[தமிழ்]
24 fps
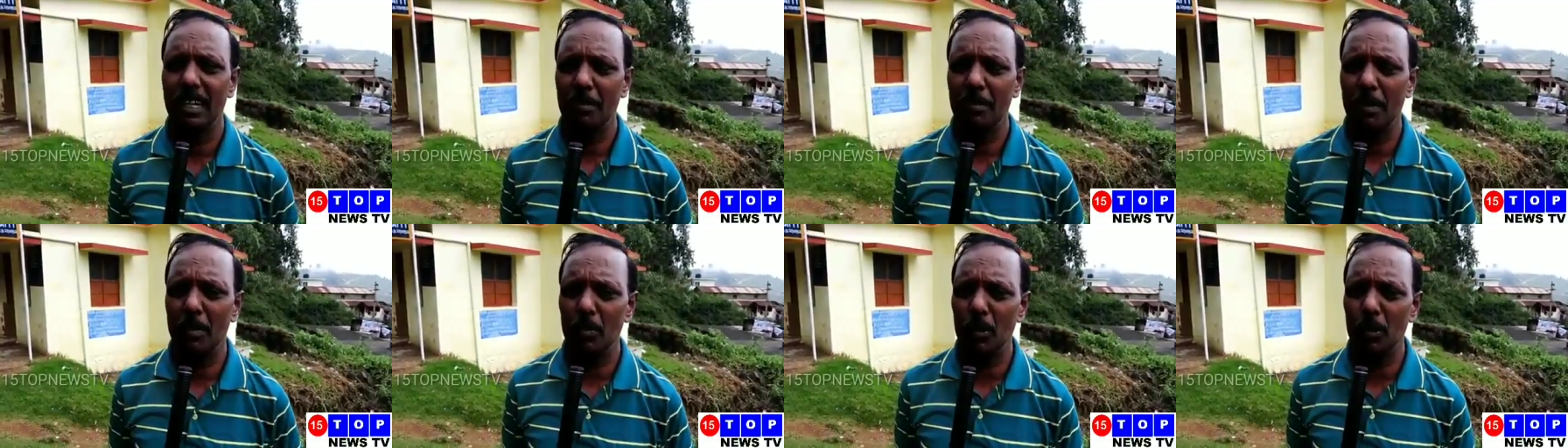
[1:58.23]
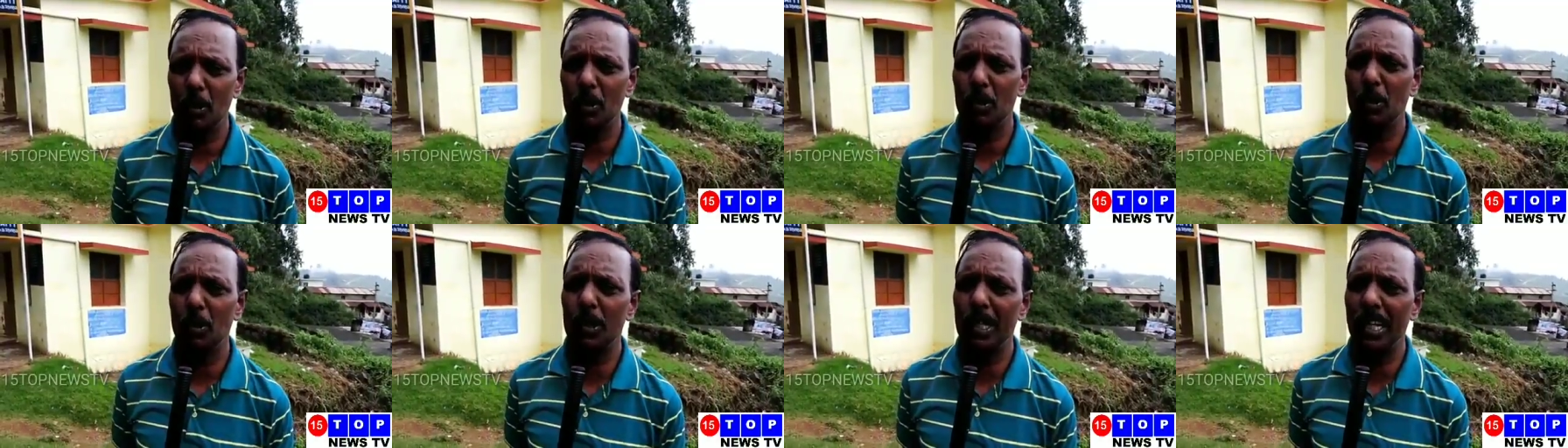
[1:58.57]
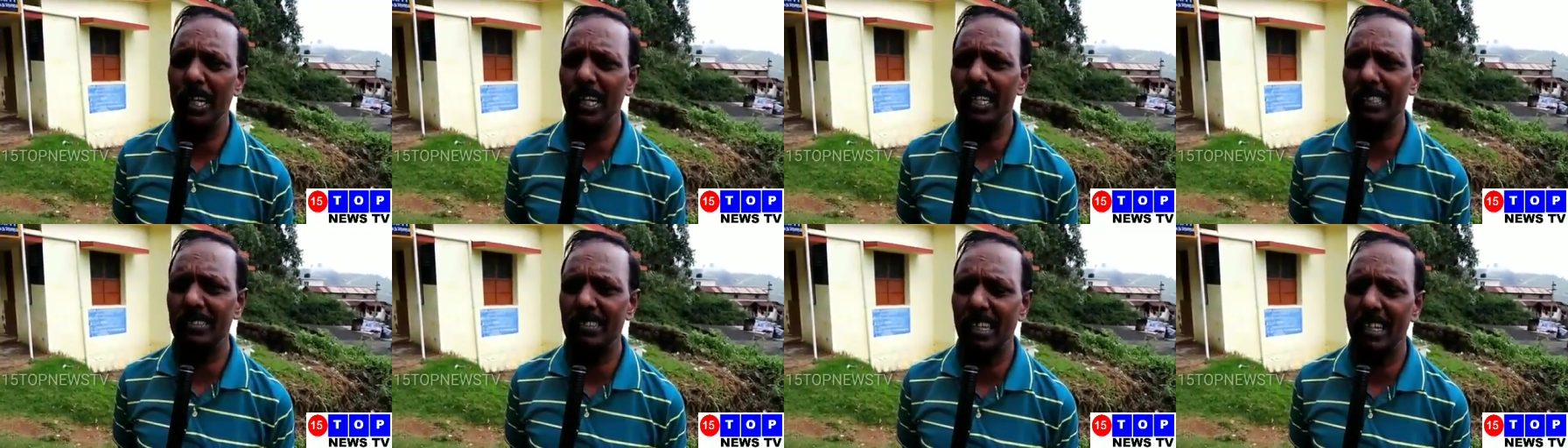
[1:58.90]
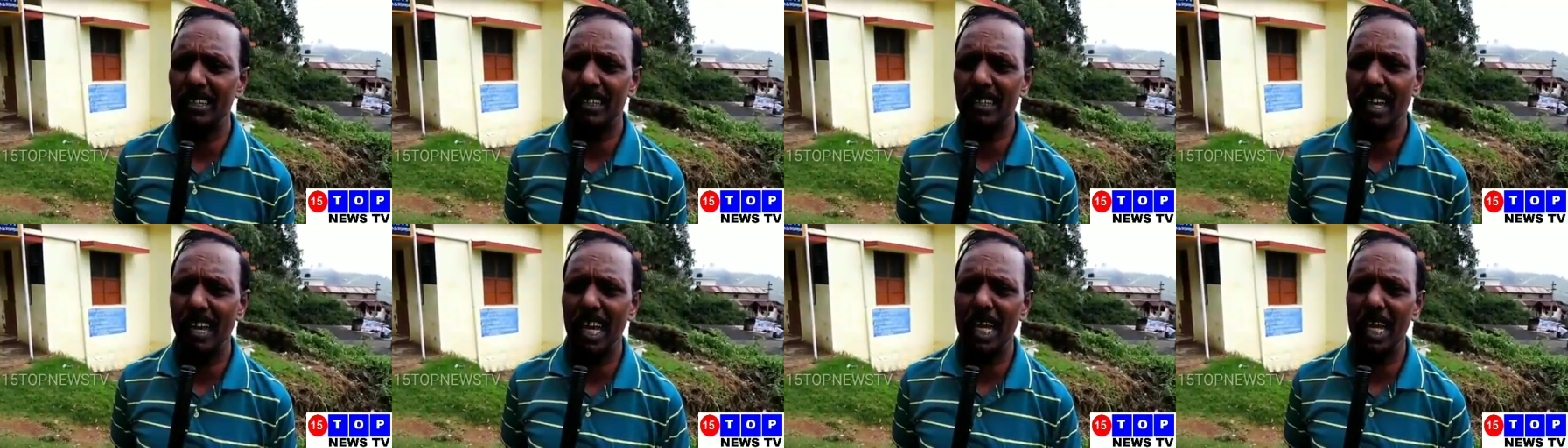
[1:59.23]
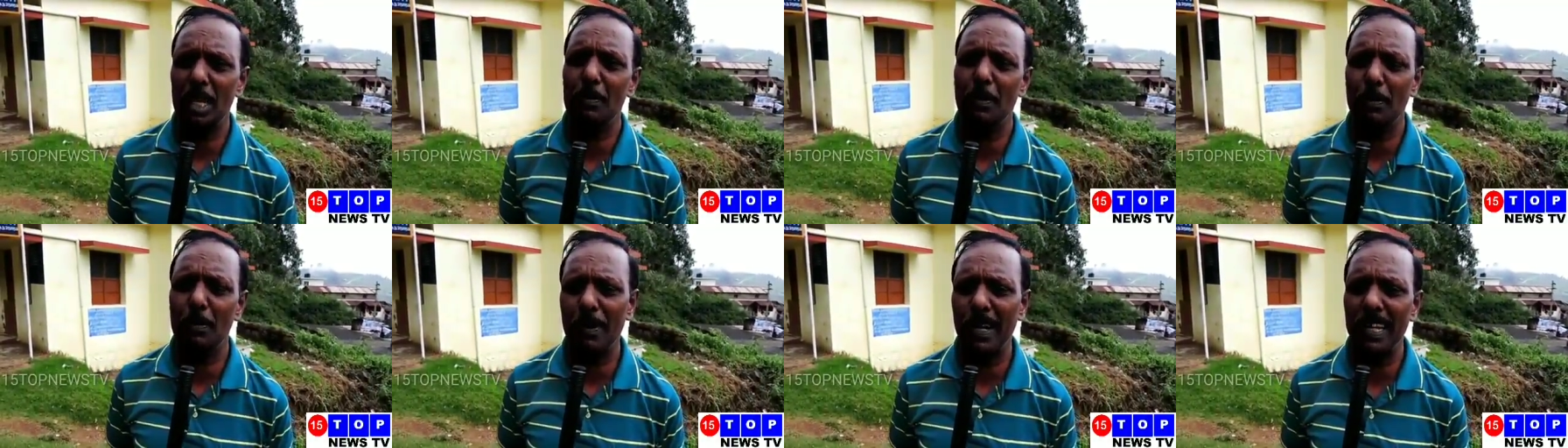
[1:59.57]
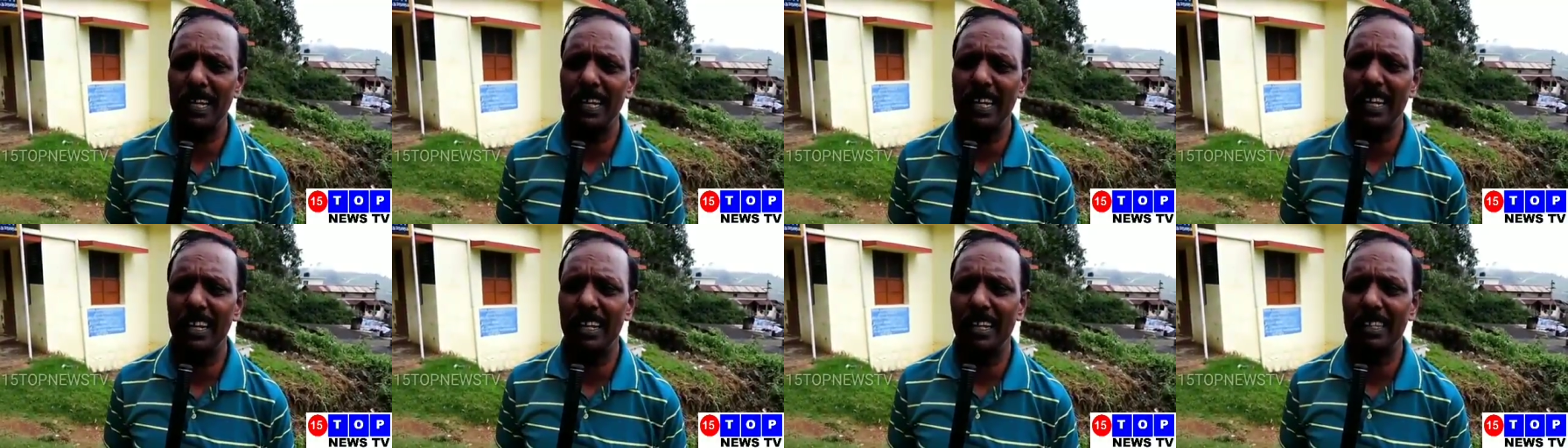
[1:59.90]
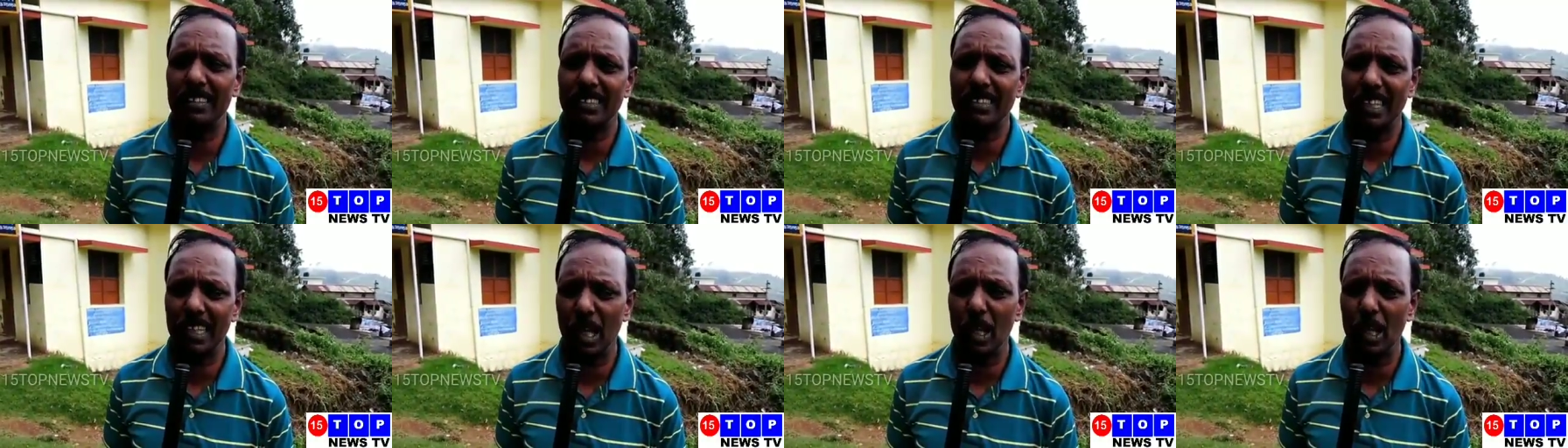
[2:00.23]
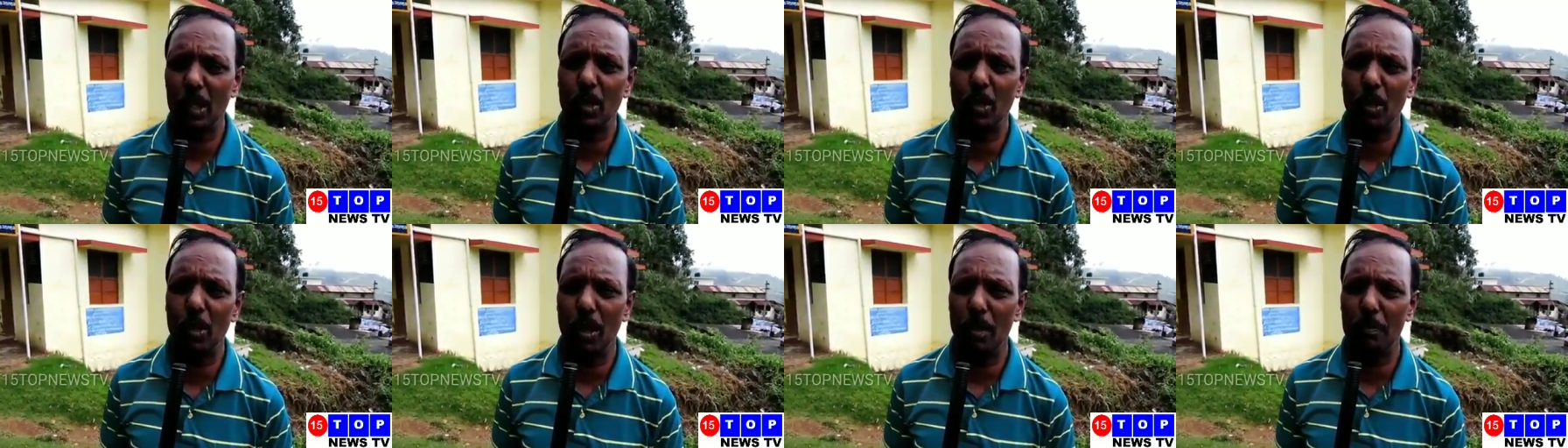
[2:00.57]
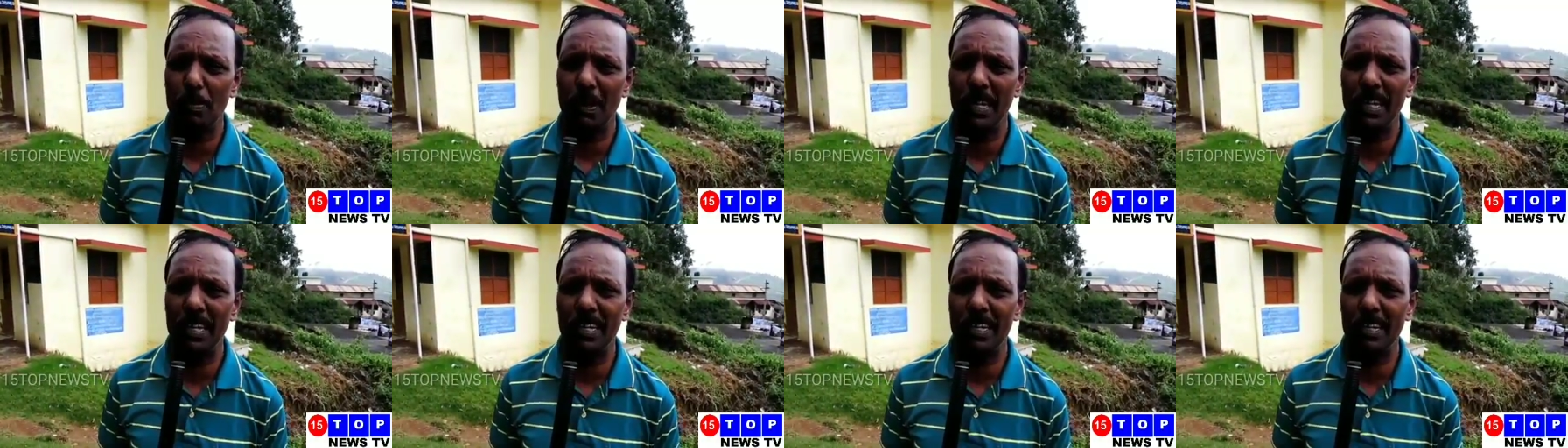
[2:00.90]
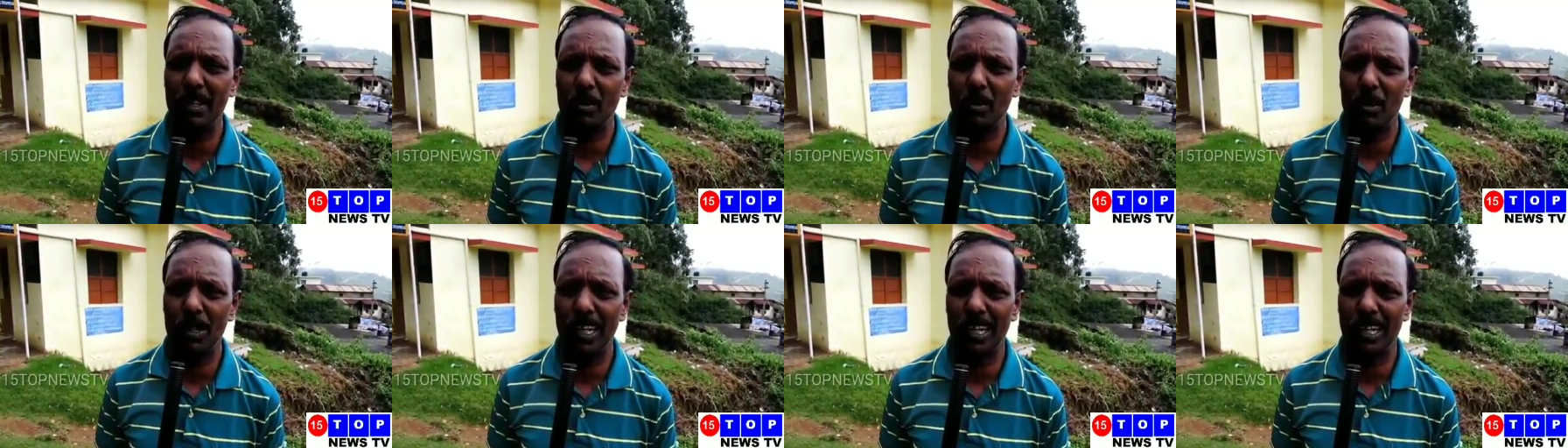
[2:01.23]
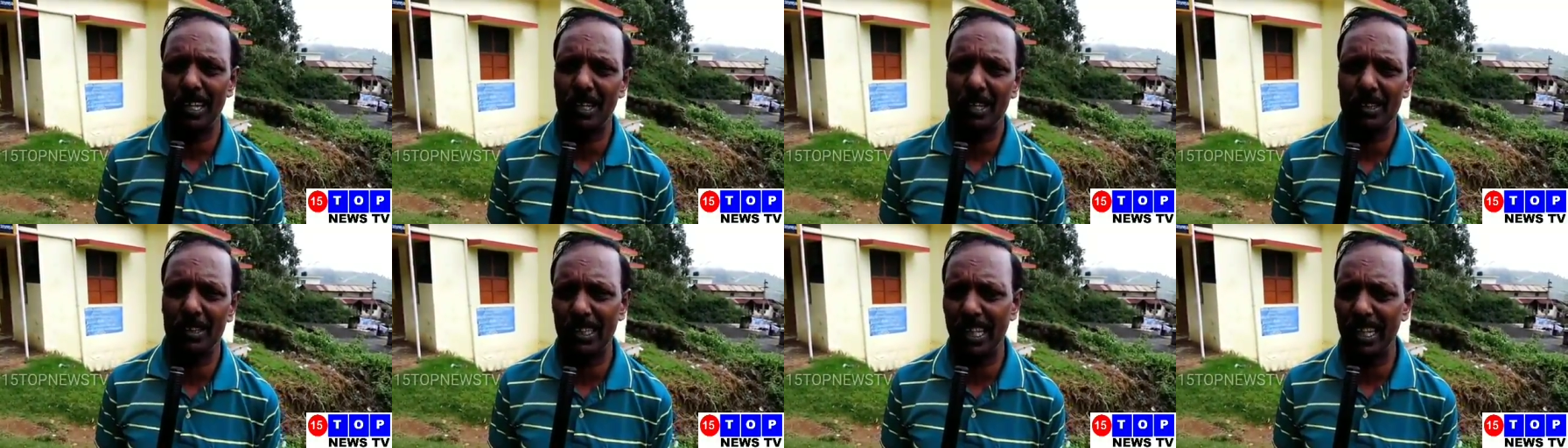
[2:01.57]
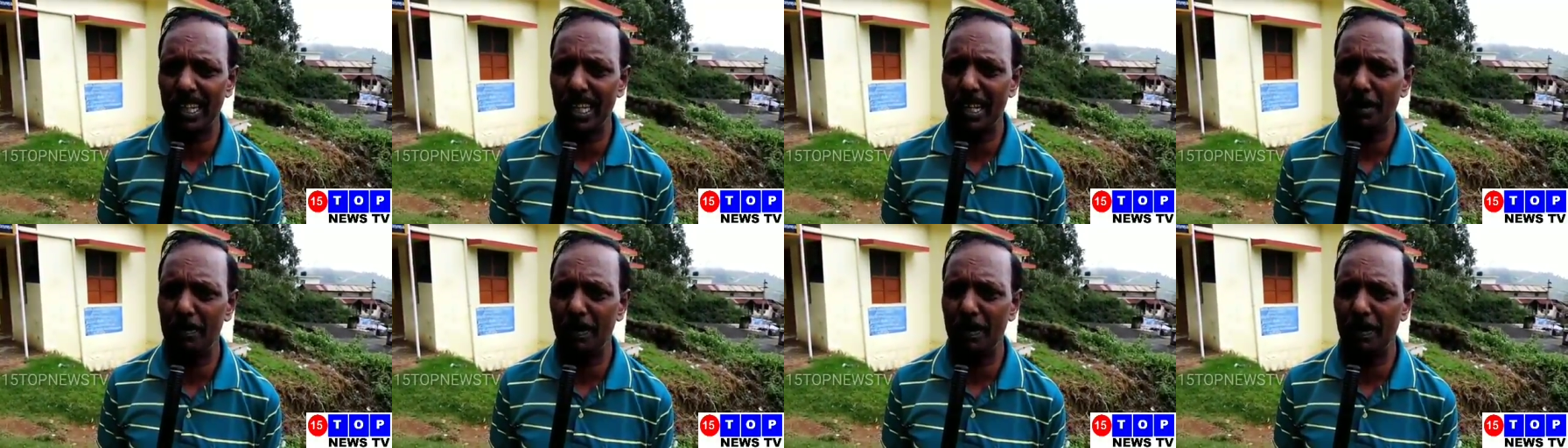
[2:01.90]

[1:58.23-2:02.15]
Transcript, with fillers: நம்ம முன்கூட்டியே சில தயாரிப்பு பணிகளை செய்யலையோ அப்படின்ற ஒரு எண்ணத்தை